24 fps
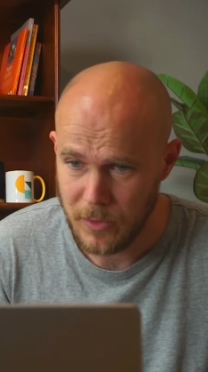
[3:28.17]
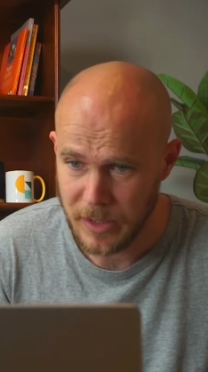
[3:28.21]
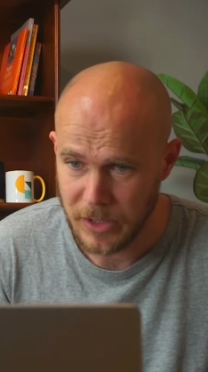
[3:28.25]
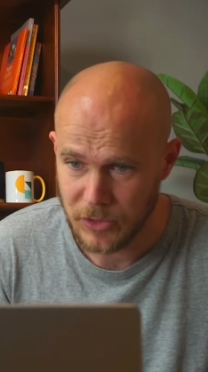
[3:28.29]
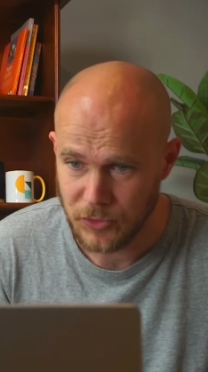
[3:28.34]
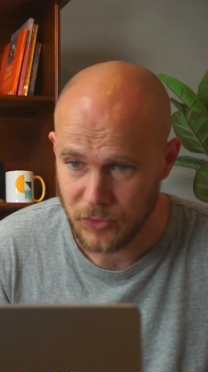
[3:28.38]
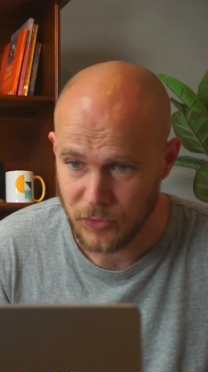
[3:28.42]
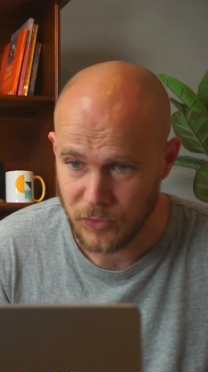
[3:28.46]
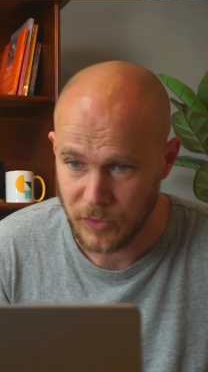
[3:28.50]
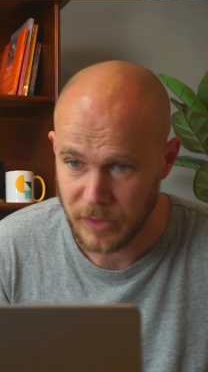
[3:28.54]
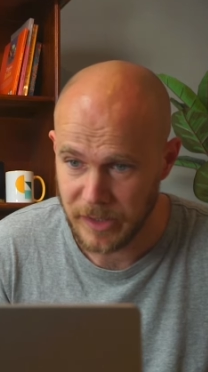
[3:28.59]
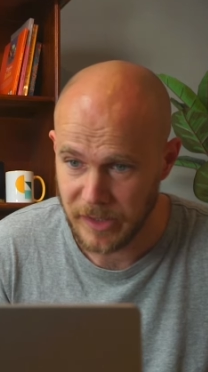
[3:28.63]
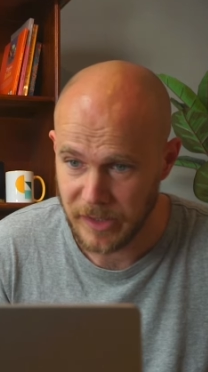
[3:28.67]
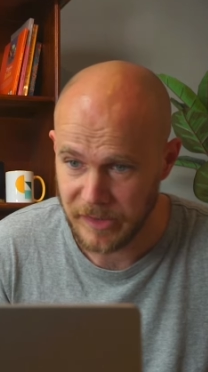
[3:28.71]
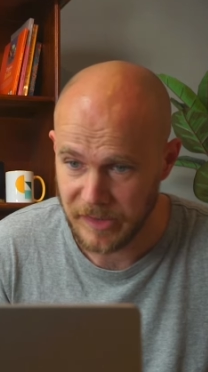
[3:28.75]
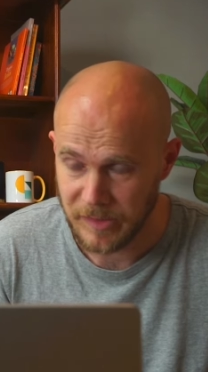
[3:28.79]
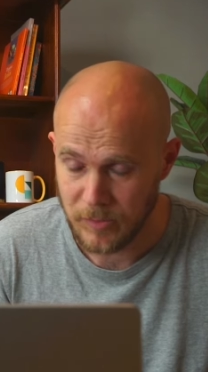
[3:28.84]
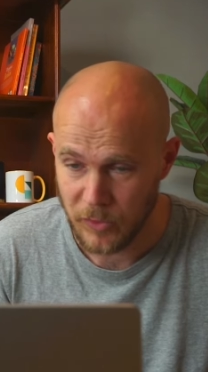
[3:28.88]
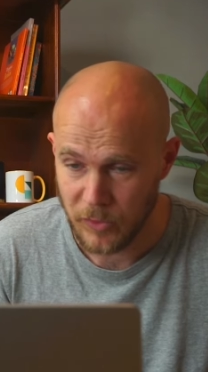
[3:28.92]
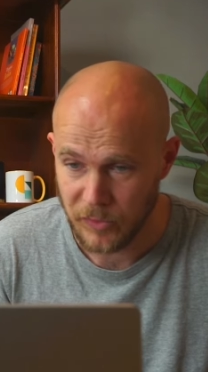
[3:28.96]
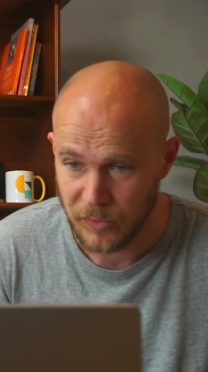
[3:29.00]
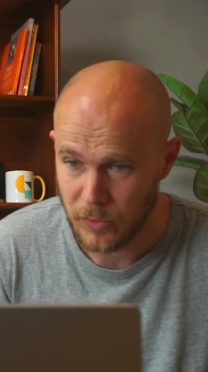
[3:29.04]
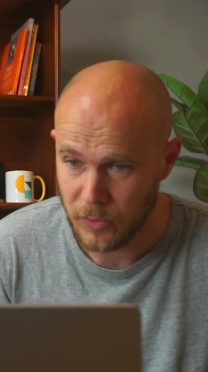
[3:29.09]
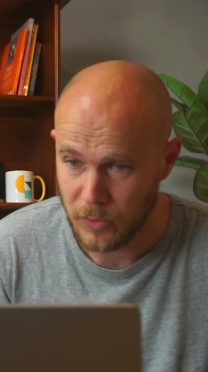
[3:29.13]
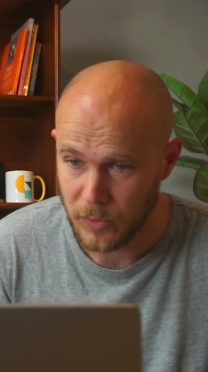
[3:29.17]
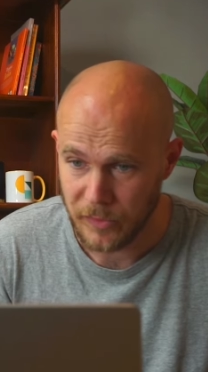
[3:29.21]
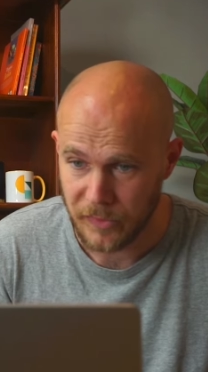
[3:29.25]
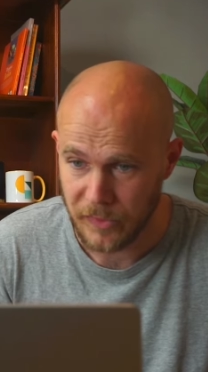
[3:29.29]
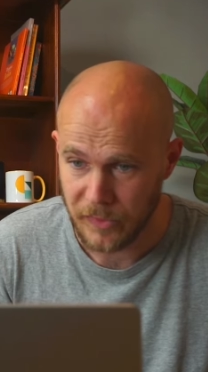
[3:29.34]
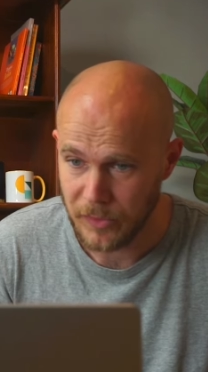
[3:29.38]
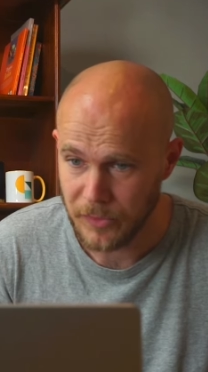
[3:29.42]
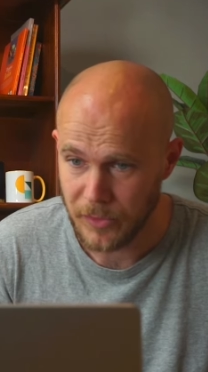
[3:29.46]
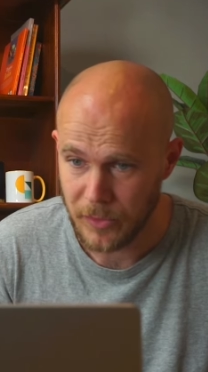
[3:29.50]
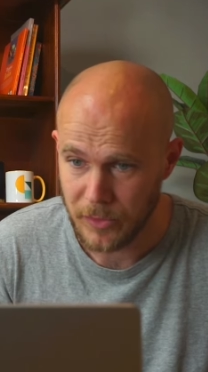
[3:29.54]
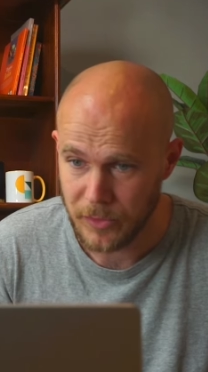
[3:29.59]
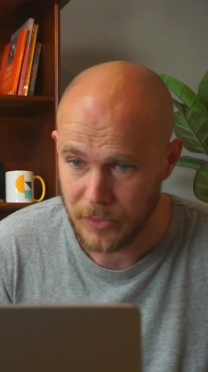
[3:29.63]
et je suis quasiment sûr que
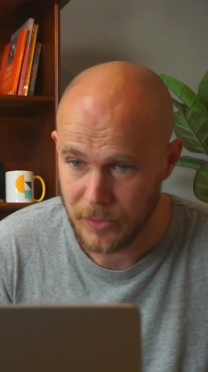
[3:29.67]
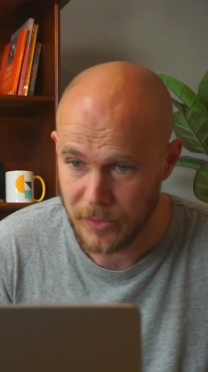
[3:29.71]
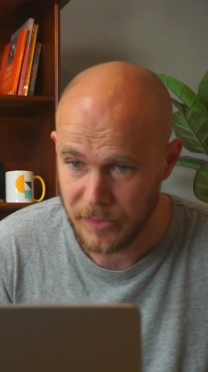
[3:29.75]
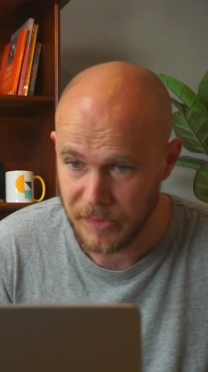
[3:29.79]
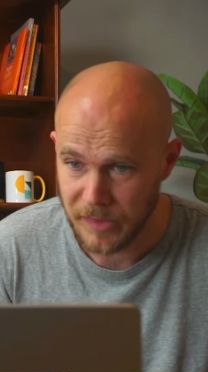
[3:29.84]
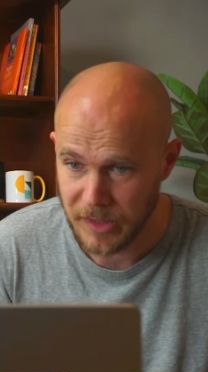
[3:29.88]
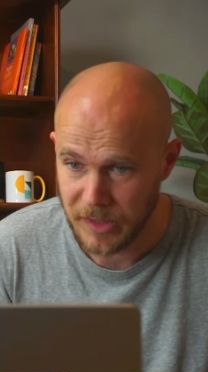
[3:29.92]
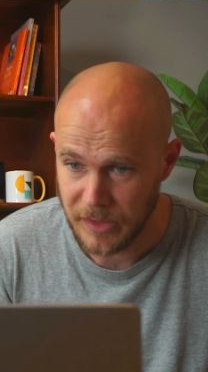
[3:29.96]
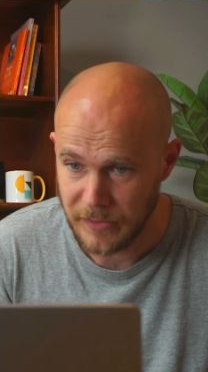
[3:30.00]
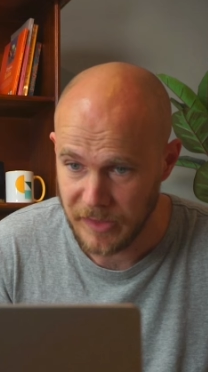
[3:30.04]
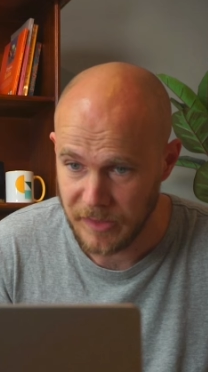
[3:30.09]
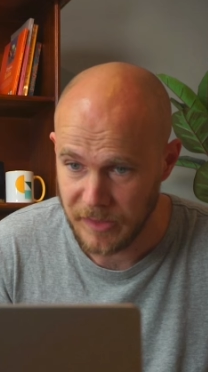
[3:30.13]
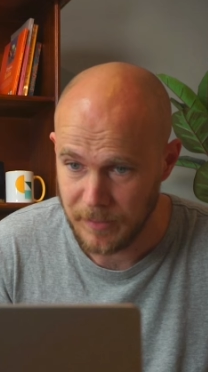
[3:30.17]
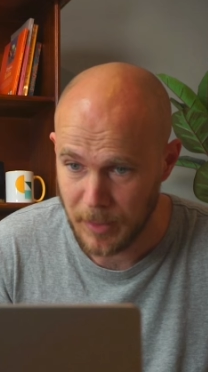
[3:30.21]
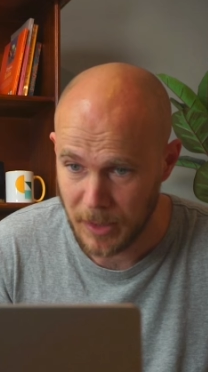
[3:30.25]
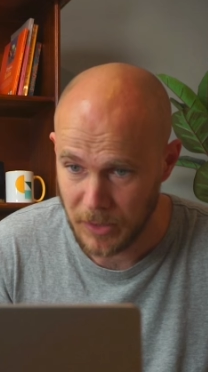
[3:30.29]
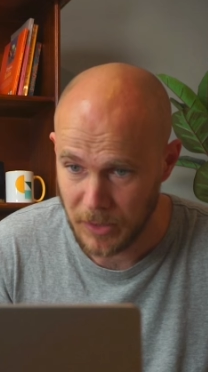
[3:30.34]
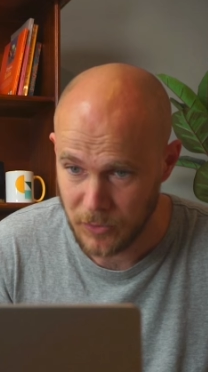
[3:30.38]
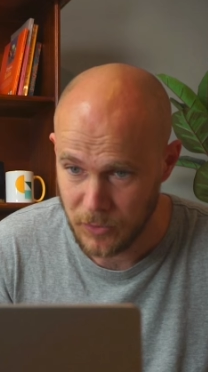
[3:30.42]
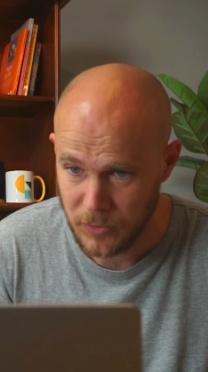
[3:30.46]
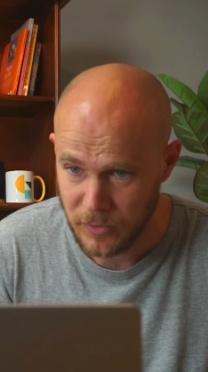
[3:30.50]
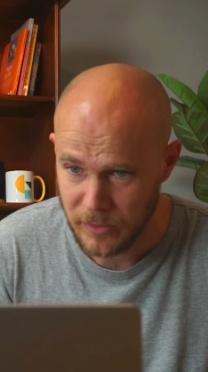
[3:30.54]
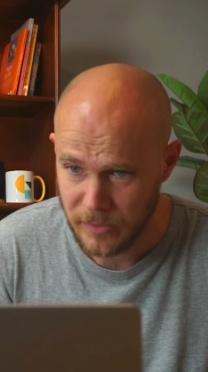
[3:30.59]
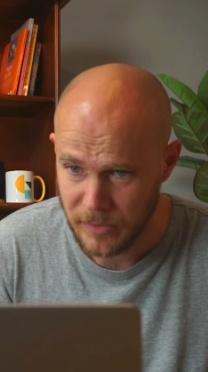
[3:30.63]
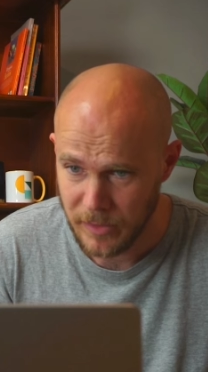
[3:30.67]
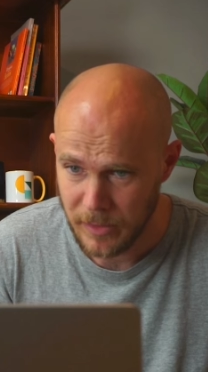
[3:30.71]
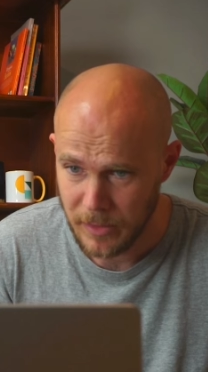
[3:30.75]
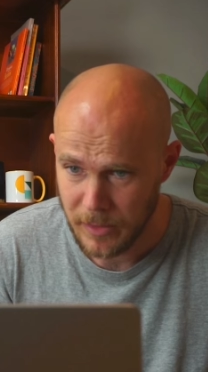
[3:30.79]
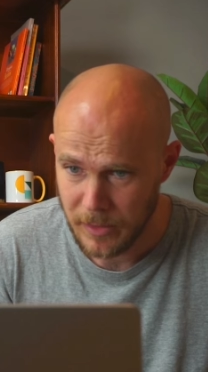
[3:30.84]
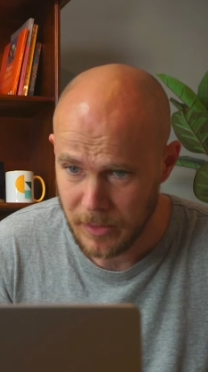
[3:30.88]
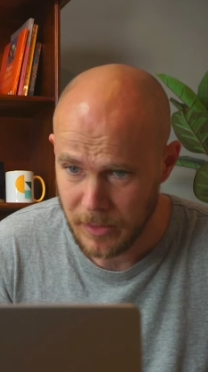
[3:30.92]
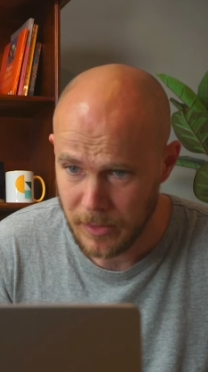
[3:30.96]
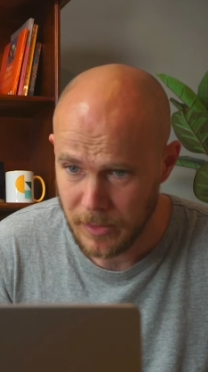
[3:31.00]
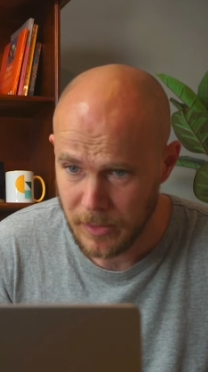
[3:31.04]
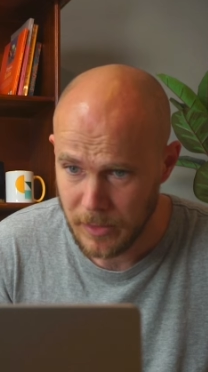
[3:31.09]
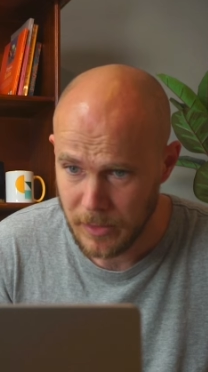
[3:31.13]
132, c'est divisé par 12,
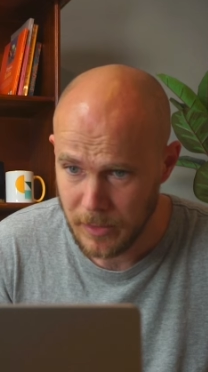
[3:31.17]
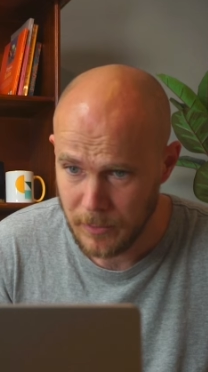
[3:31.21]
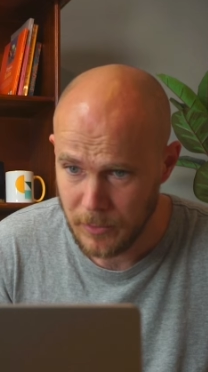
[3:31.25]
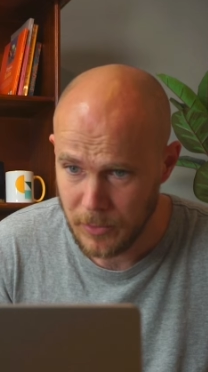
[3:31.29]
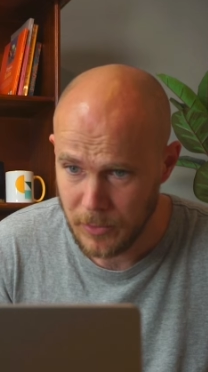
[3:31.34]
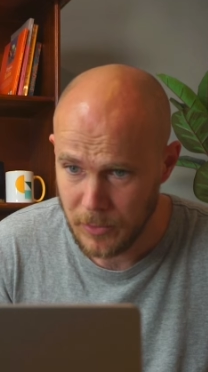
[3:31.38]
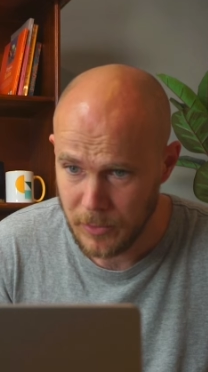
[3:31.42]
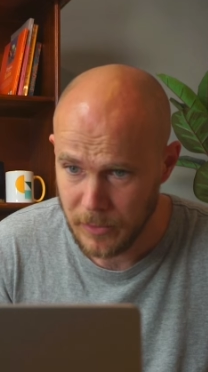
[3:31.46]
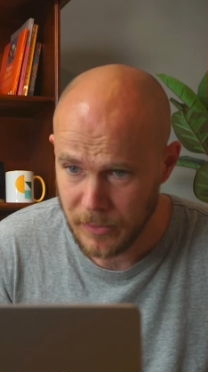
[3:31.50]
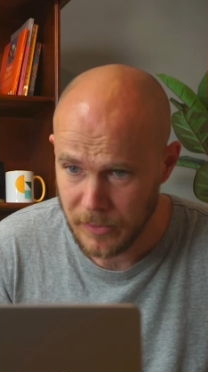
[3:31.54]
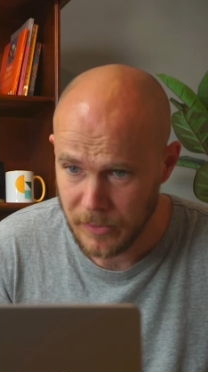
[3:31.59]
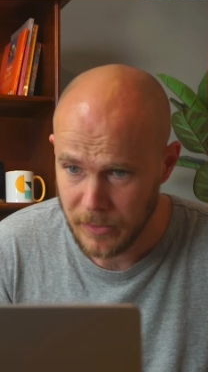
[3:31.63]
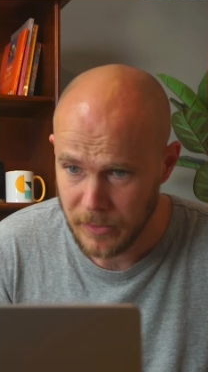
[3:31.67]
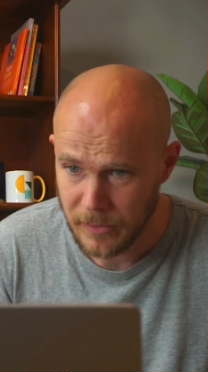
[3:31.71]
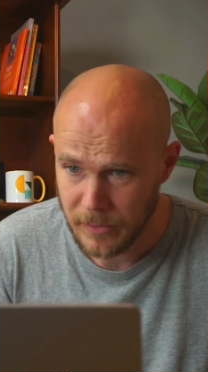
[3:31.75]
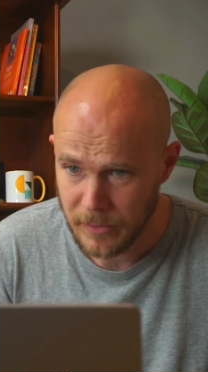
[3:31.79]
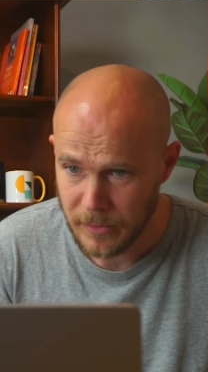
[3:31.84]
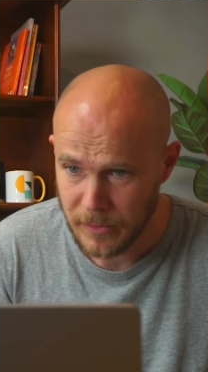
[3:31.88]
plus